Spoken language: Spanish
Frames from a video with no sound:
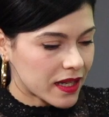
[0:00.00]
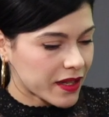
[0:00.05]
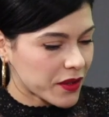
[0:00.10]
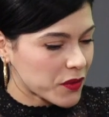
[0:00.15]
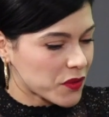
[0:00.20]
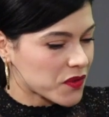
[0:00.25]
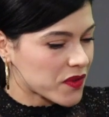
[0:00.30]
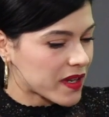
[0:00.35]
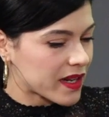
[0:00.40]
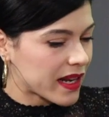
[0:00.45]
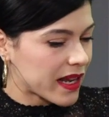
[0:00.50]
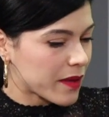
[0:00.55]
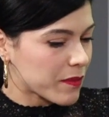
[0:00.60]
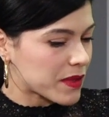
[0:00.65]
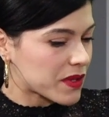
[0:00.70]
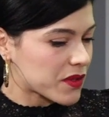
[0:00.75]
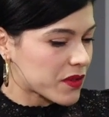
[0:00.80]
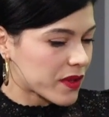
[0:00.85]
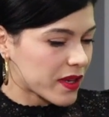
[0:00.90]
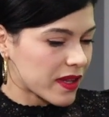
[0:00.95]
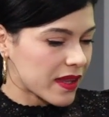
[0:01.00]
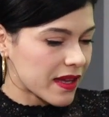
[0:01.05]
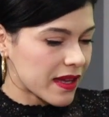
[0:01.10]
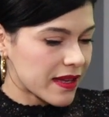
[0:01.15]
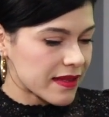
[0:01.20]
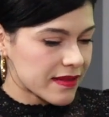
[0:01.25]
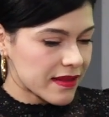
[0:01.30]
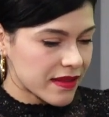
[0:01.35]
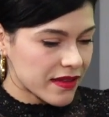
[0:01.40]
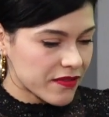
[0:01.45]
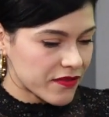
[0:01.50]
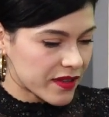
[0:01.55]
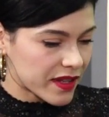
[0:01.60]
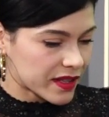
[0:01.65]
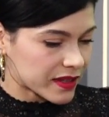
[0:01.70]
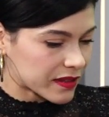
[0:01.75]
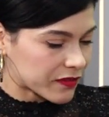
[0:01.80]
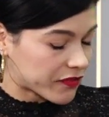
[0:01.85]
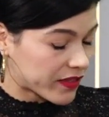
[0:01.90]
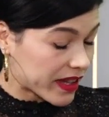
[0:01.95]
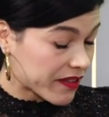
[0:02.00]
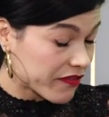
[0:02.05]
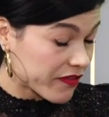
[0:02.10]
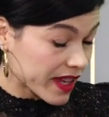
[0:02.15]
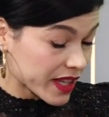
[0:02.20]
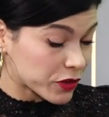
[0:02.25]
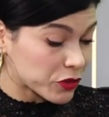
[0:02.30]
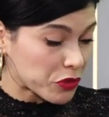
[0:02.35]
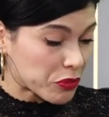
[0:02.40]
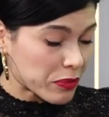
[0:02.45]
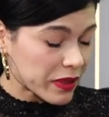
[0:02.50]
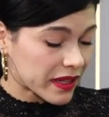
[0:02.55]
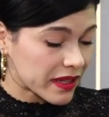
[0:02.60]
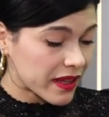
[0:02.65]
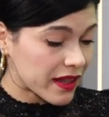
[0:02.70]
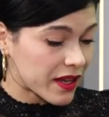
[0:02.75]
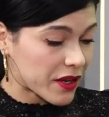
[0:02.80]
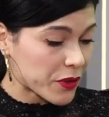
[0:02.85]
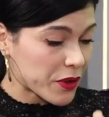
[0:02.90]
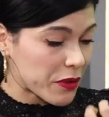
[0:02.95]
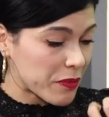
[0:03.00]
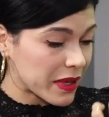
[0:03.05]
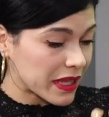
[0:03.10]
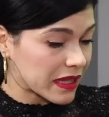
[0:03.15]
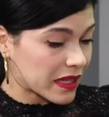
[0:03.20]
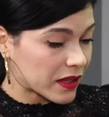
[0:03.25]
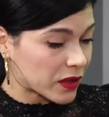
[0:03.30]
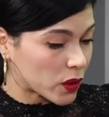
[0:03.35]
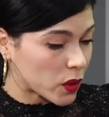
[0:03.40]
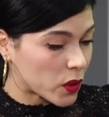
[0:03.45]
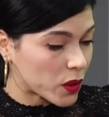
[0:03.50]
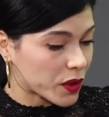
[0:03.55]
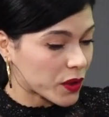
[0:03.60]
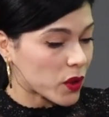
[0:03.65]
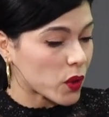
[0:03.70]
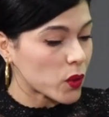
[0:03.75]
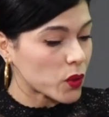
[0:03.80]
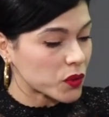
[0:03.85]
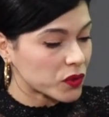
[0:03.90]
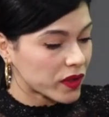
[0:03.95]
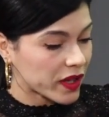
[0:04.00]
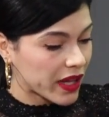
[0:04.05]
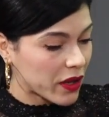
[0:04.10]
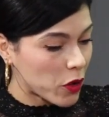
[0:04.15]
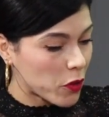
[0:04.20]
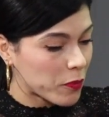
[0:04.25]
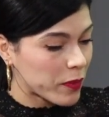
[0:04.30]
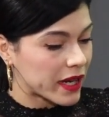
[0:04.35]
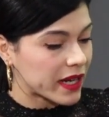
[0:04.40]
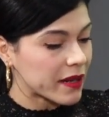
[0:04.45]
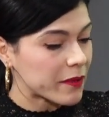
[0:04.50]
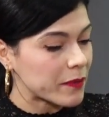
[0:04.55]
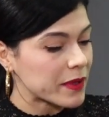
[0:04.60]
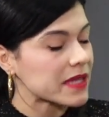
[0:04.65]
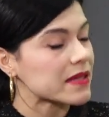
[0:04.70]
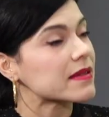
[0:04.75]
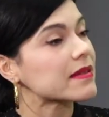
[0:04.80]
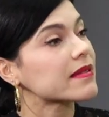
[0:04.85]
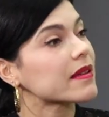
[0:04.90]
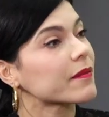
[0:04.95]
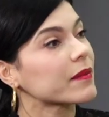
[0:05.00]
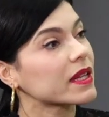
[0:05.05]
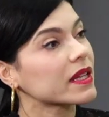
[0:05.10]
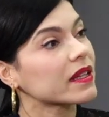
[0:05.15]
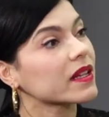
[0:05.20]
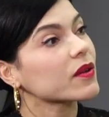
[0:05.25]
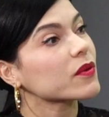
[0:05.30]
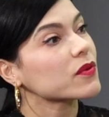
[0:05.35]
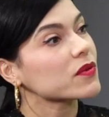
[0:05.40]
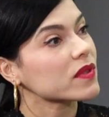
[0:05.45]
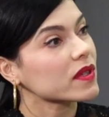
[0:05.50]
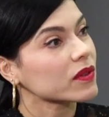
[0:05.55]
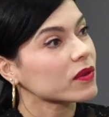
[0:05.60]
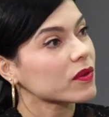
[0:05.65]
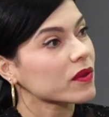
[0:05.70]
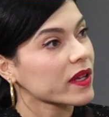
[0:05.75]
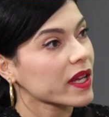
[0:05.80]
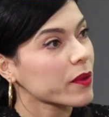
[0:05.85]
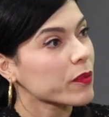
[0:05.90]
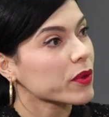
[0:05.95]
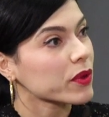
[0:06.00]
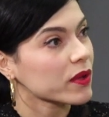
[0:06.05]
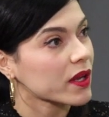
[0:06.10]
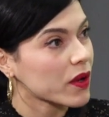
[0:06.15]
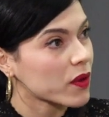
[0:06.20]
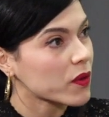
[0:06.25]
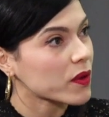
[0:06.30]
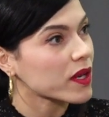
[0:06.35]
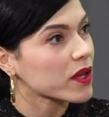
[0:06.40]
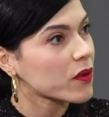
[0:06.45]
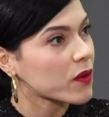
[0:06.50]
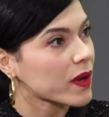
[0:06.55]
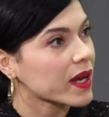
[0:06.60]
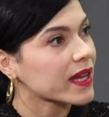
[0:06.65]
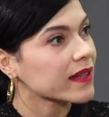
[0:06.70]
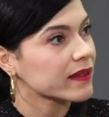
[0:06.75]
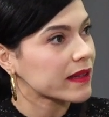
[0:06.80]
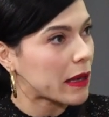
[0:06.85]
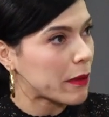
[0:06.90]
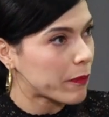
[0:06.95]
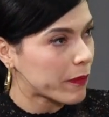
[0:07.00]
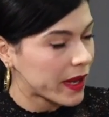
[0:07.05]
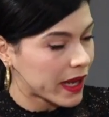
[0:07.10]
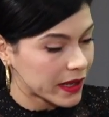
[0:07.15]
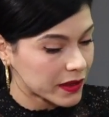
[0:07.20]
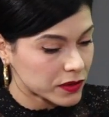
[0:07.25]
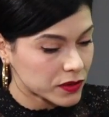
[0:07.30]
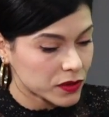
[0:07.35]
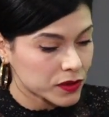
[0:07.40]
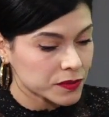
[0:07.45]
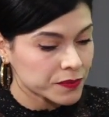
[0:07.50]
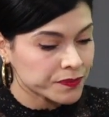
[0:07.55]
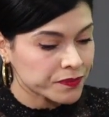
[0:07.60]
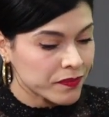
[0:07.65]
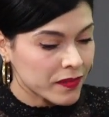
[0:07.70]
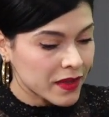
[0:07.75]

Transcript: reducir las emisiones de gases de efecto invernadero es mandatorio. Ustedes operan precisamente en un sector que es protagónico en este aspecto.